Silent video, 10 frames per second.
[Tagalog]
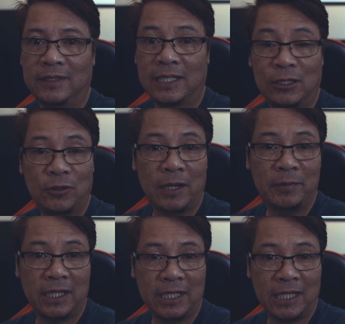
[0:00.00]
Tatlong
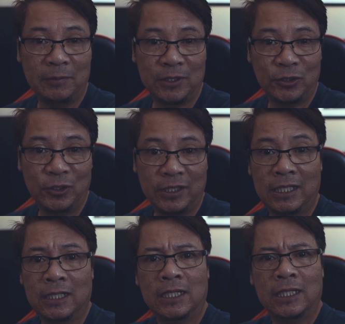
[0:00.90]
camera ginamit ko doon.
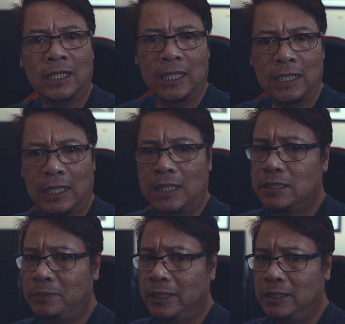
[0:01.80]
And uh,
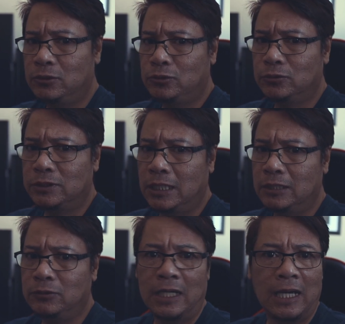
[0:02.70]
let's find out kung
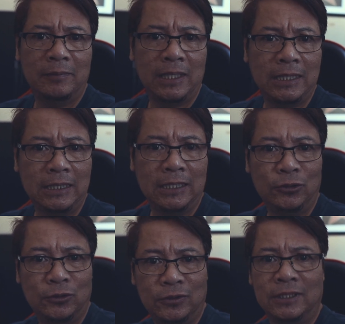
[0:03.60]
saan ako nagkamali
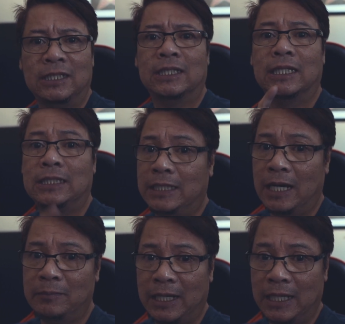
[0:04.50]
dito at
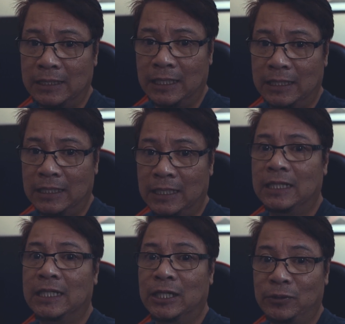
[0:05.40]
itama natin.
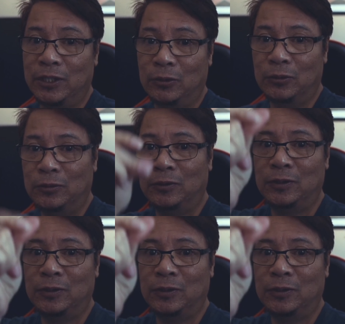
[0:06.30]
Here we go.